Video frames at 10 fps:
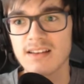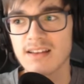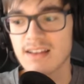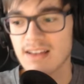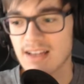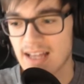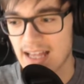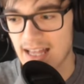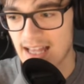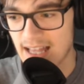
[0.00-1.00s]

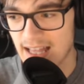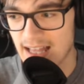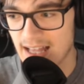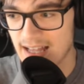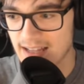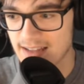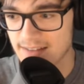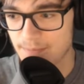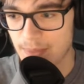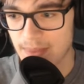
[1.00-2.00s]
Ah.
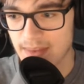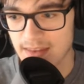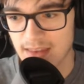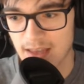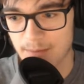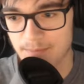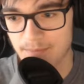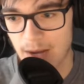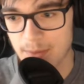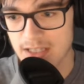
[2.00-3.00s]
Da
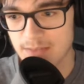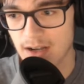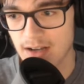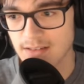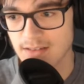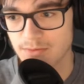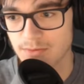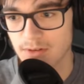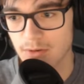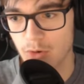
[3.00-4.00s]
habe ich jetzt aber Angst, du.
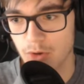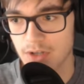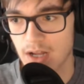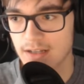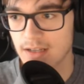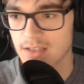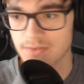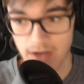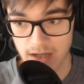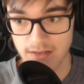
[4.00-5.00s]
Oh Gott, Alter, das
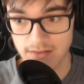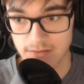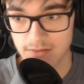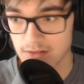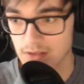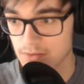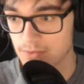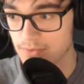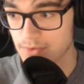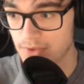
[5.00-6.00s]
war
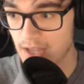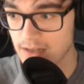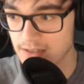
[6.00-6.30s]
gefährlich.